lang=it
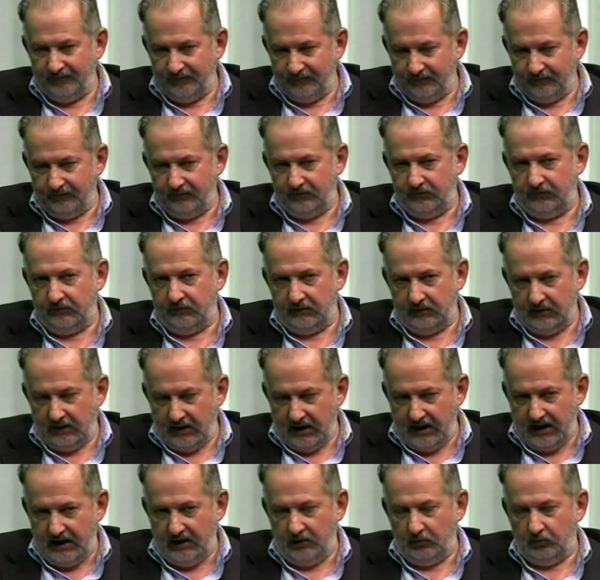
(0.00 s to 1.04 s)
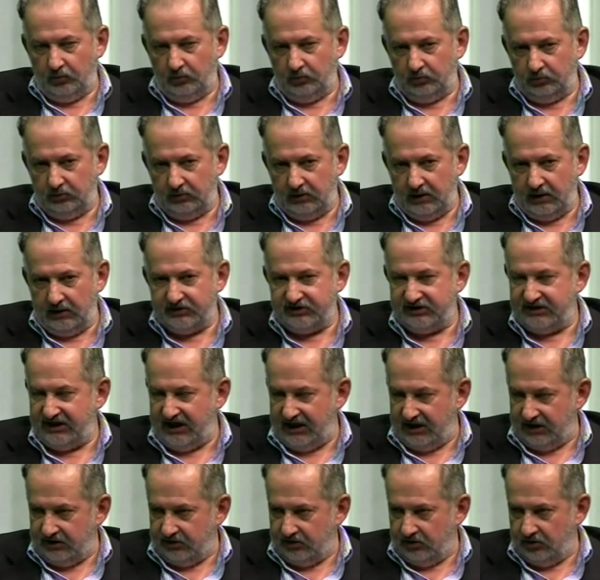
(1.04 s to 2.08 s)
mm, è un
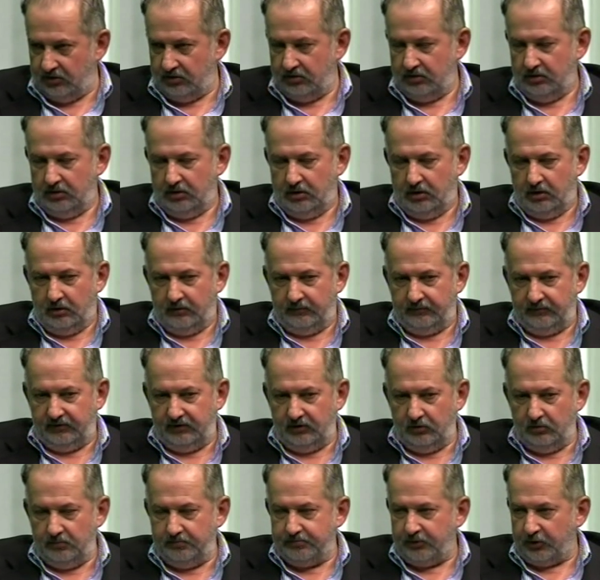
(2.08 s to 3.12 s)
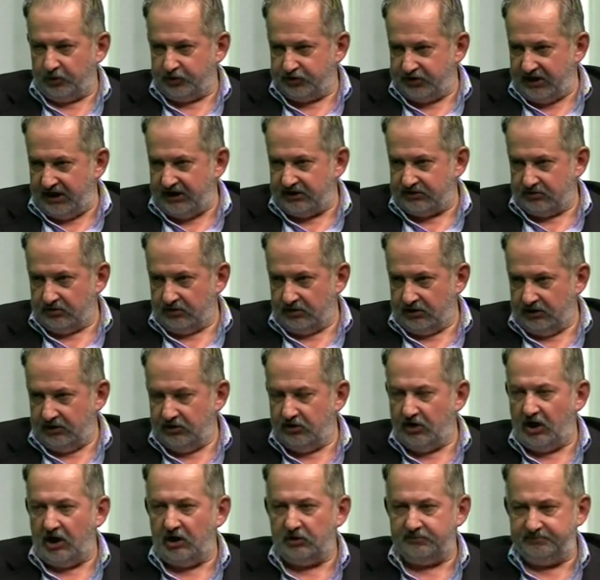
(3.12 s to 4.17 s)
segno di un processo che
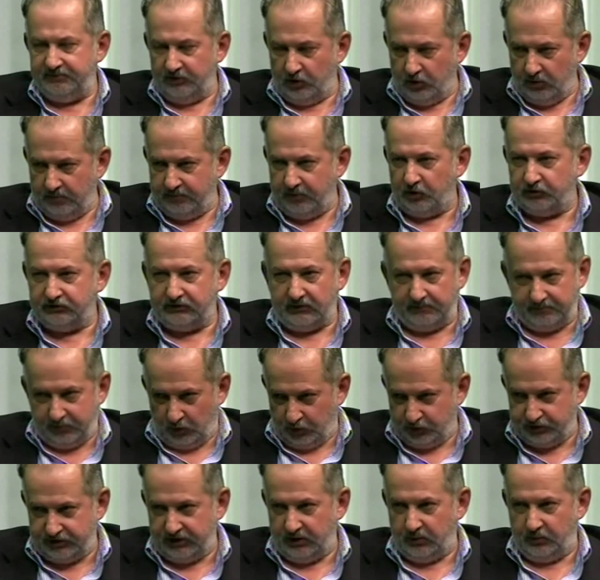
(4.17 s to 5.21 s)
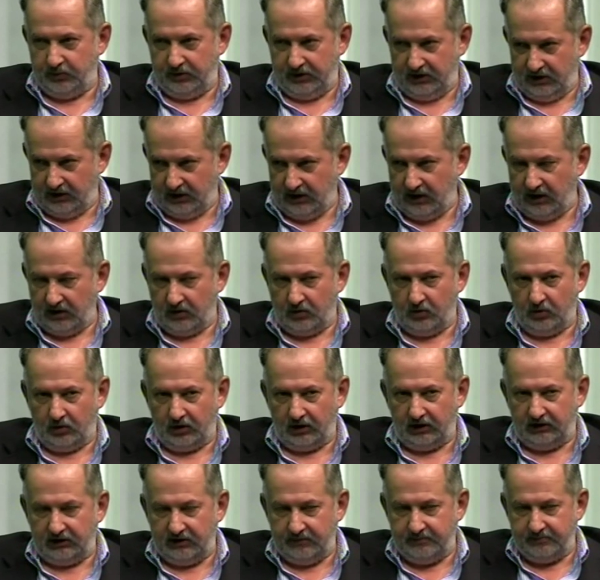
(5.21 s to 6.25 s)
io auspico possa proseguire ancora
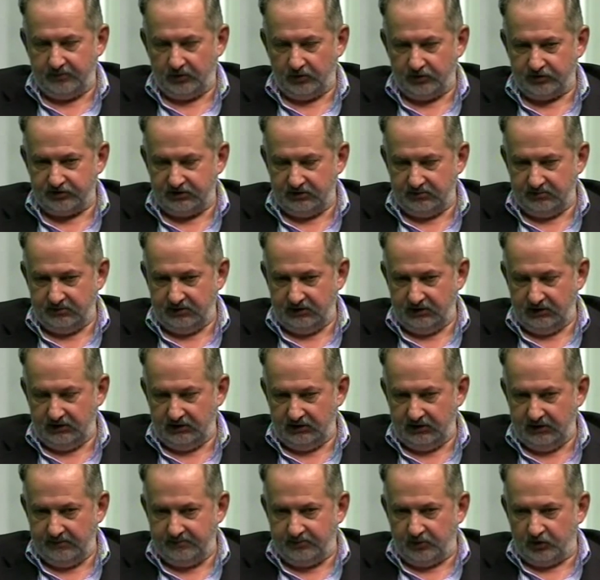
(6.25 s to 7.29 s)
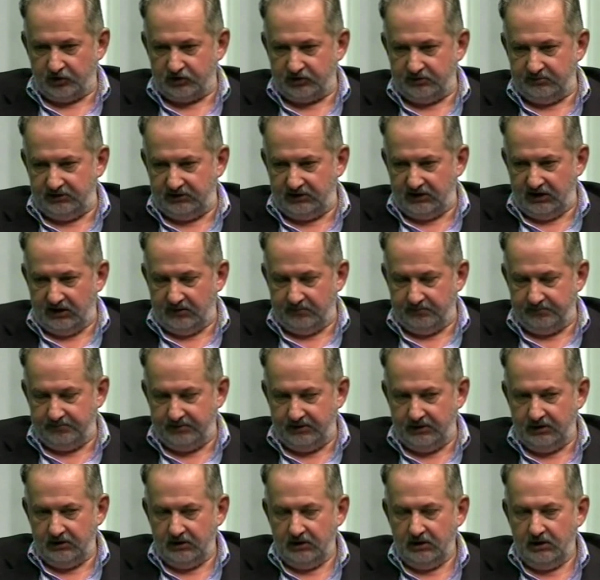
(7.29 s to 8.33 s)
nei prossimi, nei prossimi
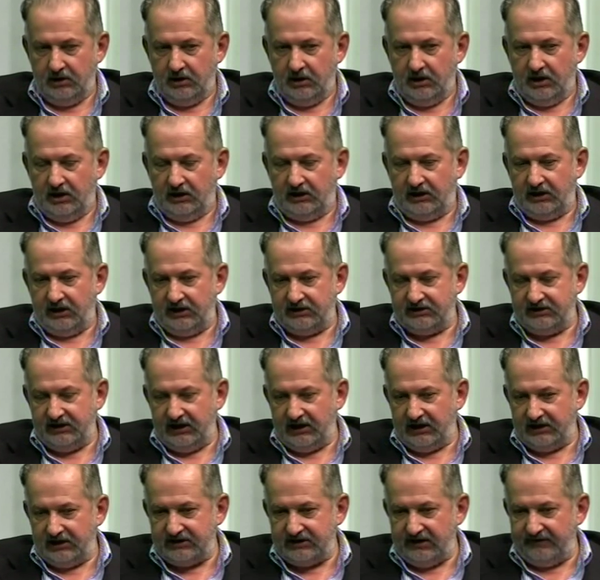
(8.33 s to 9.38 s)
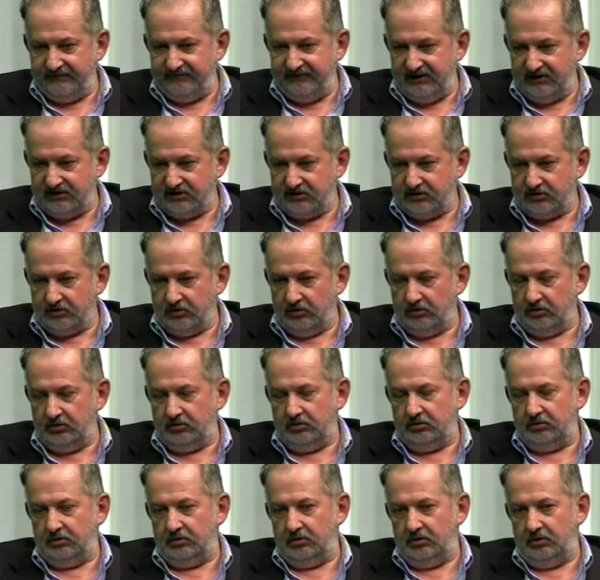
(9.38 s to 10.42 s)
tempi, che si era
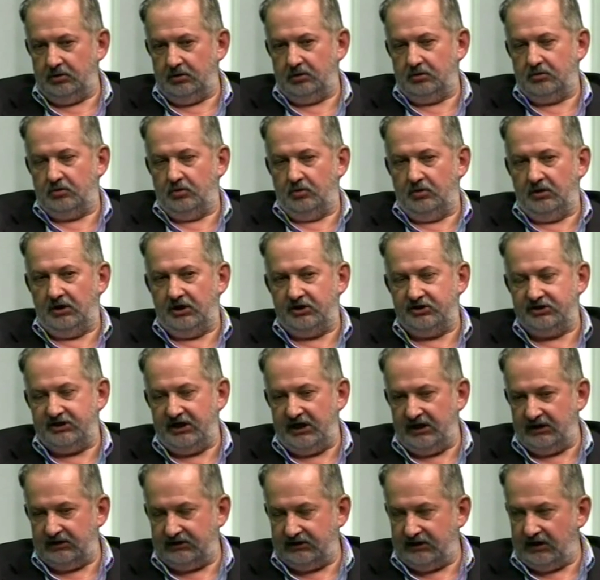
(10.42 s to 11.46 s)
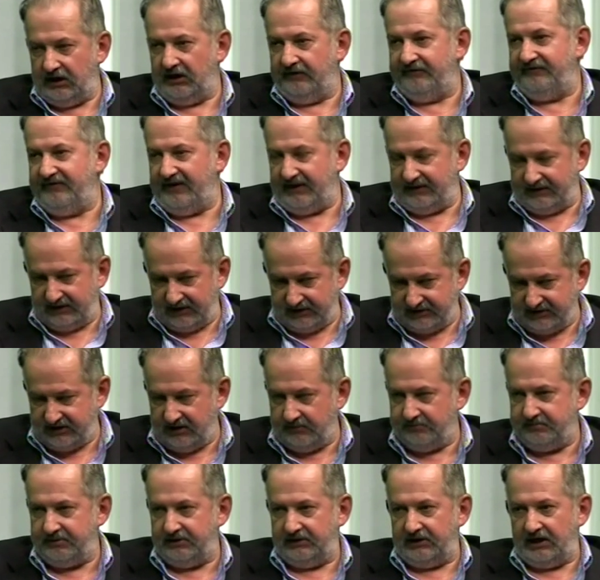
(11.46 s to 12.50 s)
visto eh, con la scelta fatta
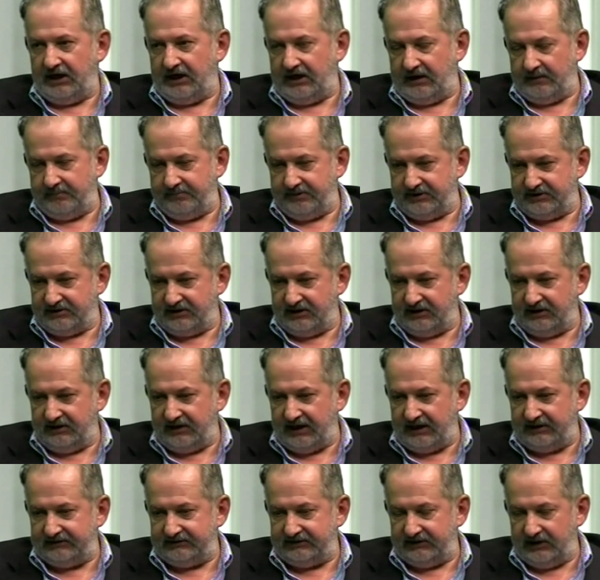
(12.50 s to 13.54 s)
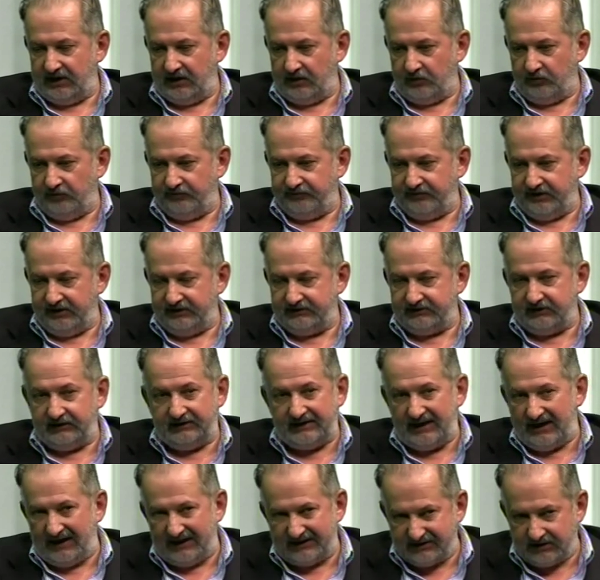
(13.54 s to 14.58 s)
sempre dalla rappresentanza
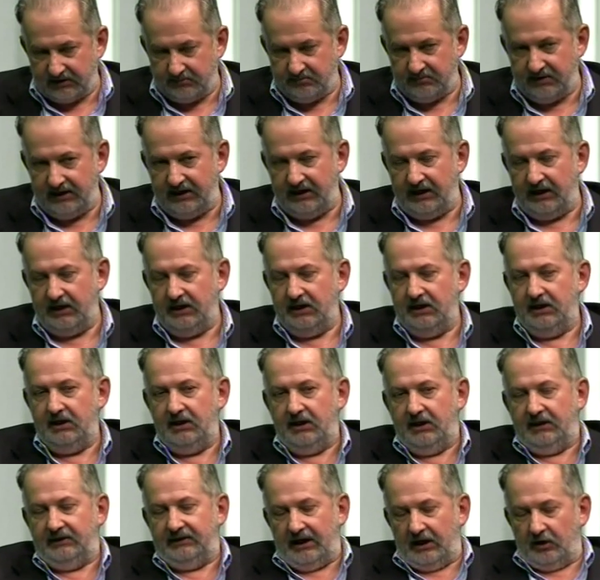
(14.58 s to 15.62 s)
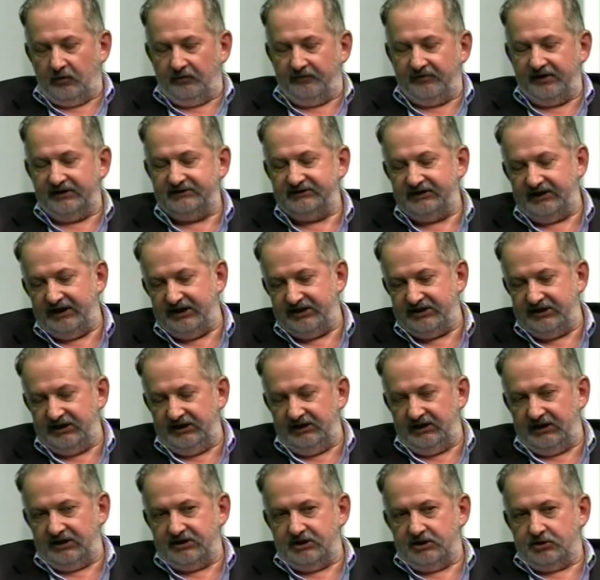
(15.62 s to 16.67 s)
dell'Assemblea, dall dalla conferenza dei
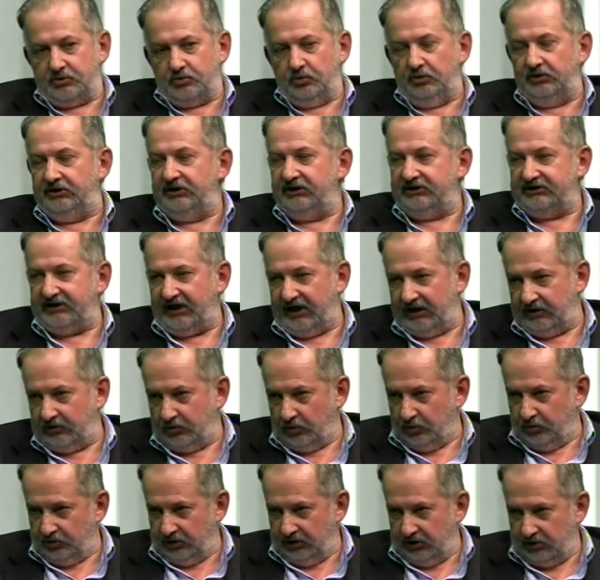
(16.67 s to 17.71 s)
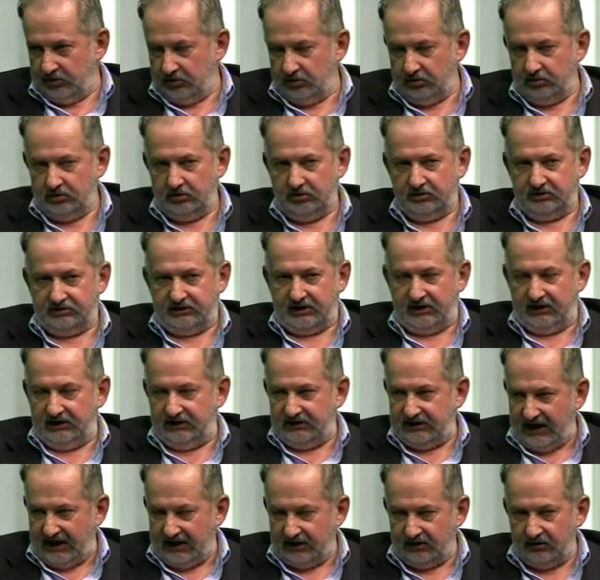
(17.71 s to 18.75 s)
sindaci sul distretto unico
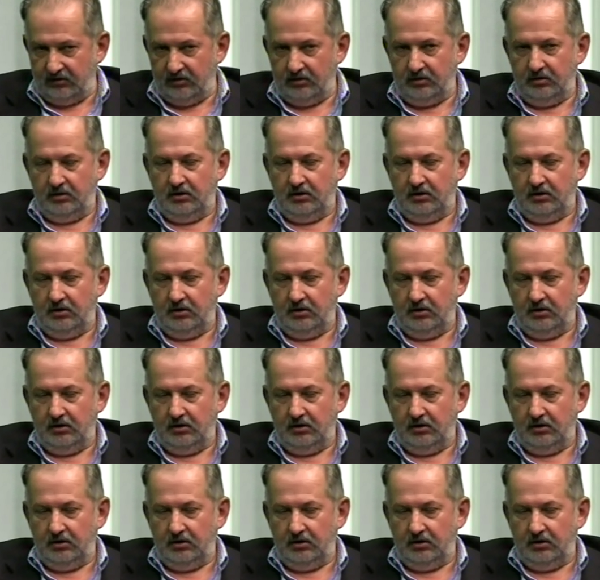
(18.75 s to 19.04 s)
sanitario,